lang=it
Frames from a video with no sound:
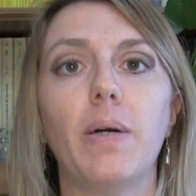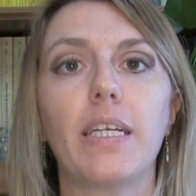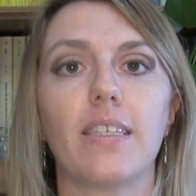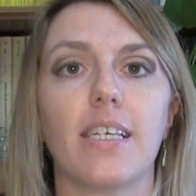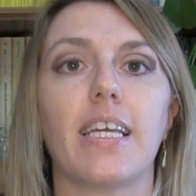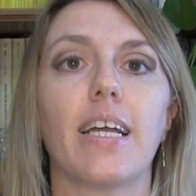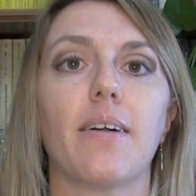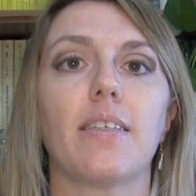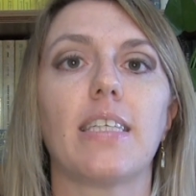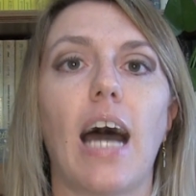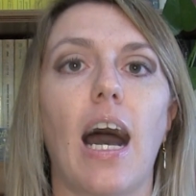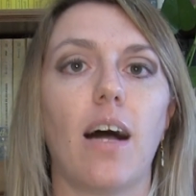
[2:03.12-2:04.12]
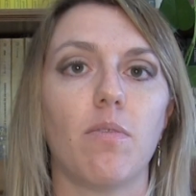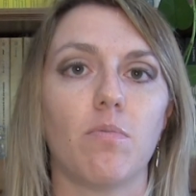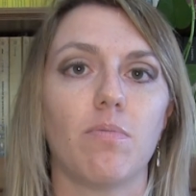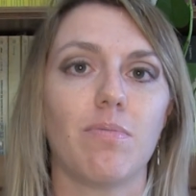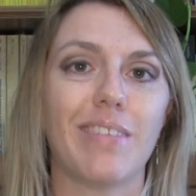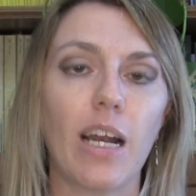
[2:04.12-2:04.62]
partire da
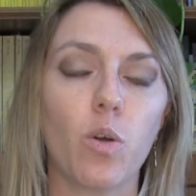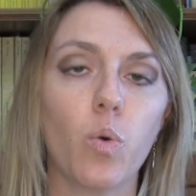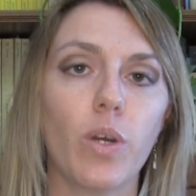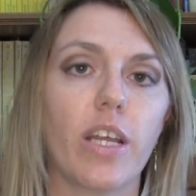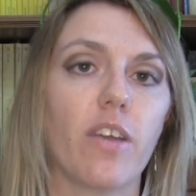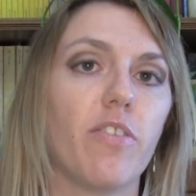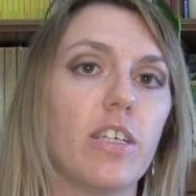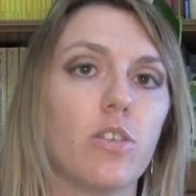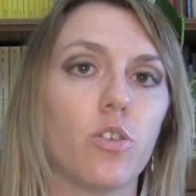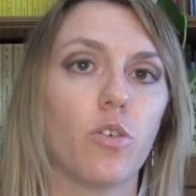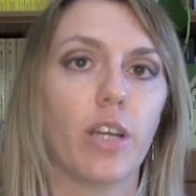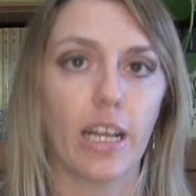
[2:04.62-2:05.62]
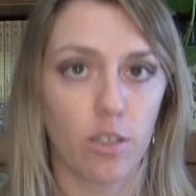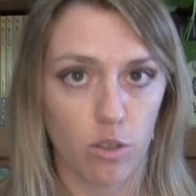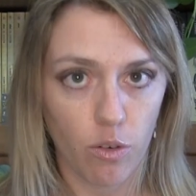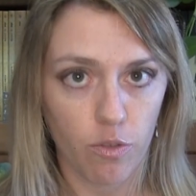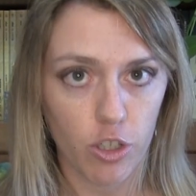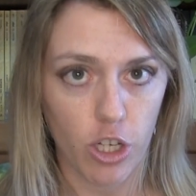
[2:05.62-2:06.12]
alcune riflessioni che
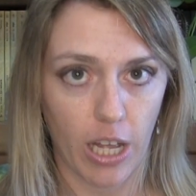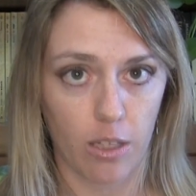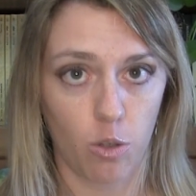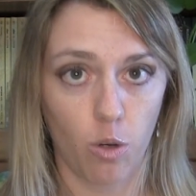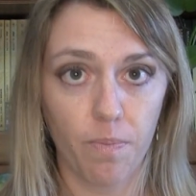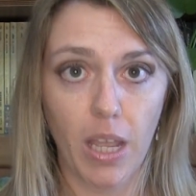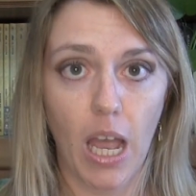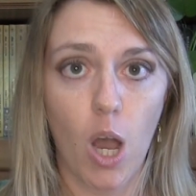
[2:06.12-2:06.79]
sto facendo